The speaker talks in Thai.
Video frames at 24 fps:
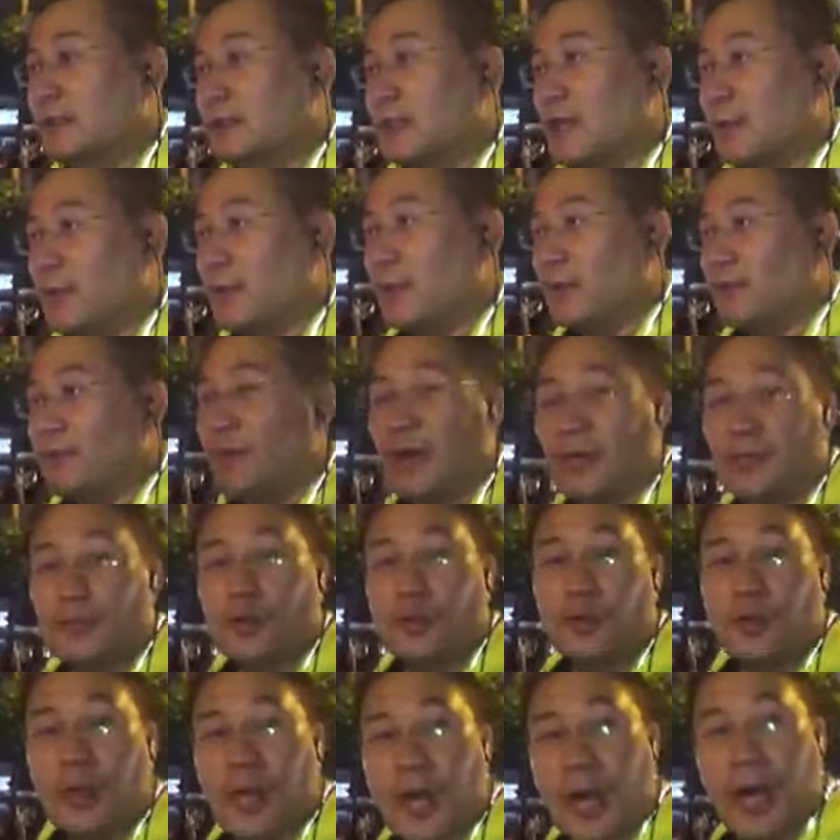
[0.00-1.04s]
ถ้าเป็นฝั่งตร
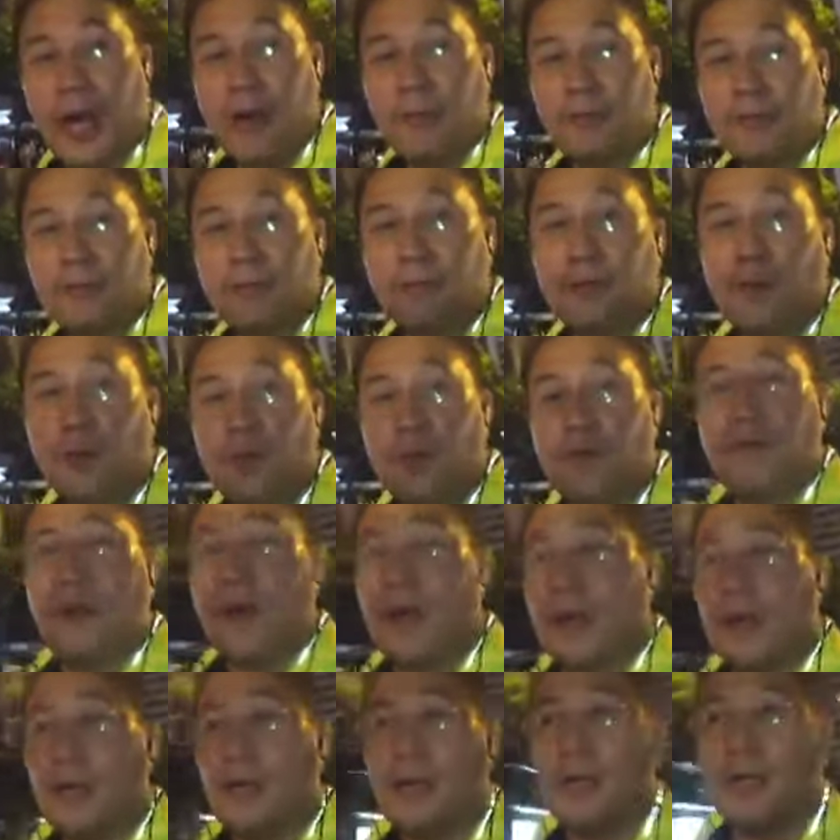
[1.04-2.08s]
งข้ามพวกฝั่ง
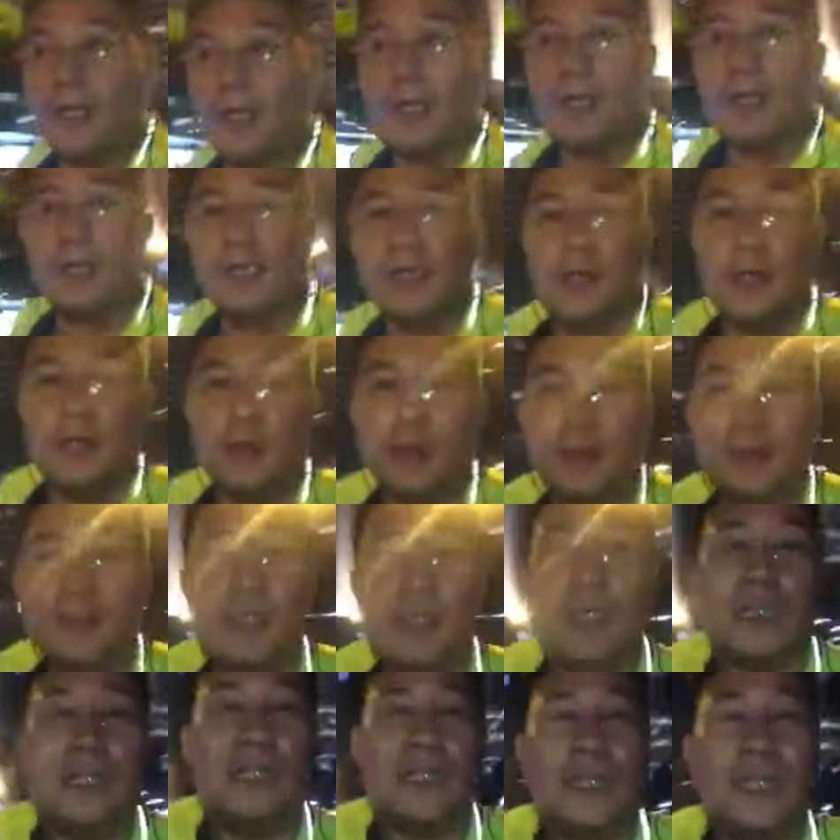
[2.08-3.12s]
นิยม
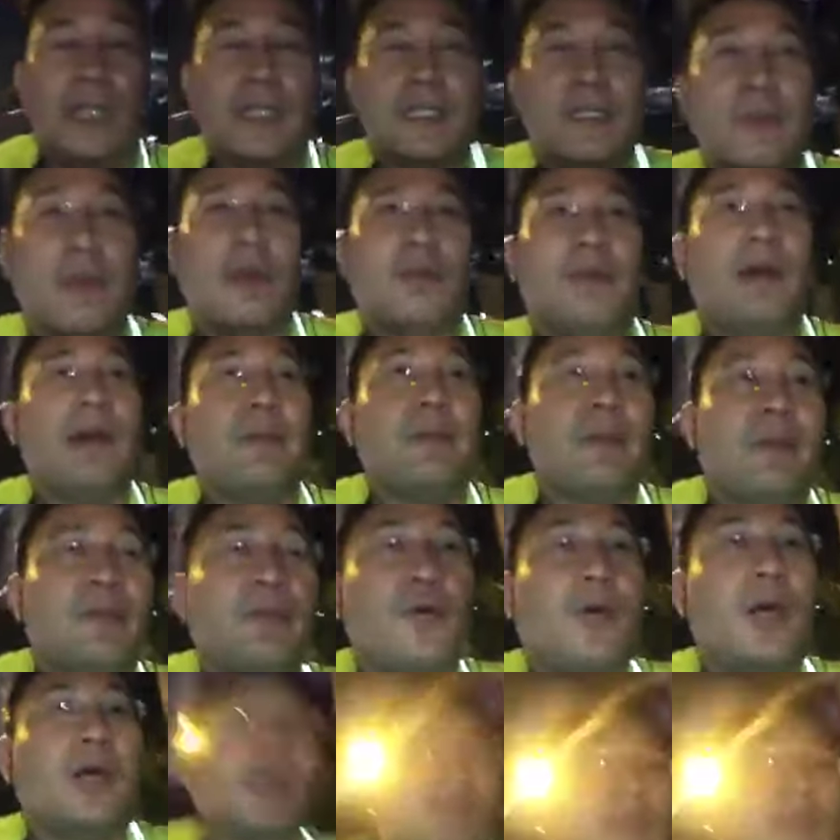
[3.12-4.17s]
จีนอาจจะบอกว่าเป็นพ
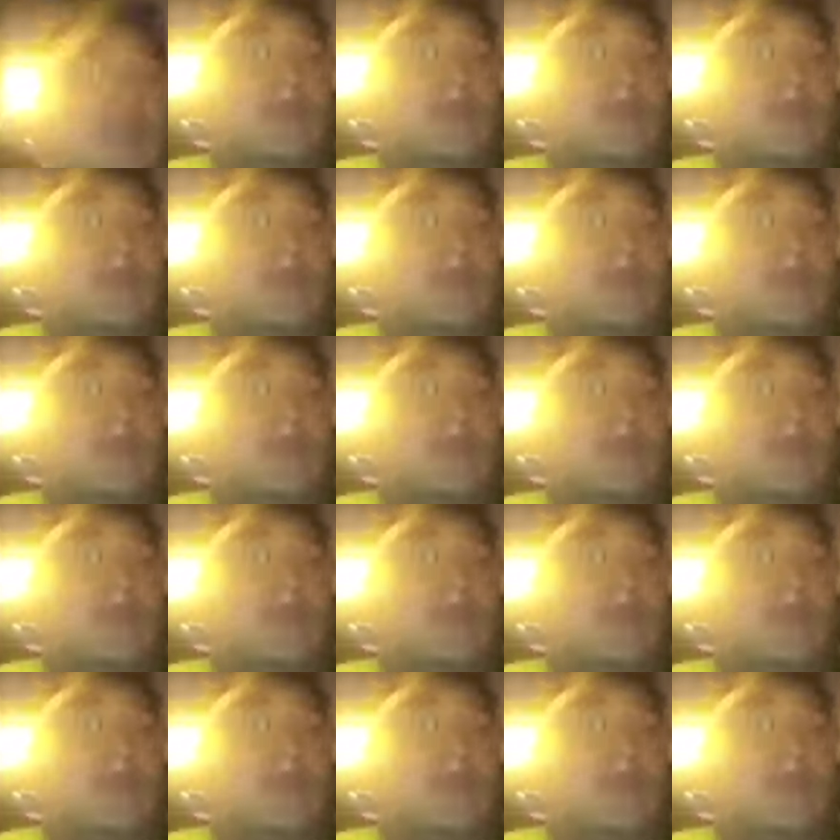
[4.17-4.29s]
วก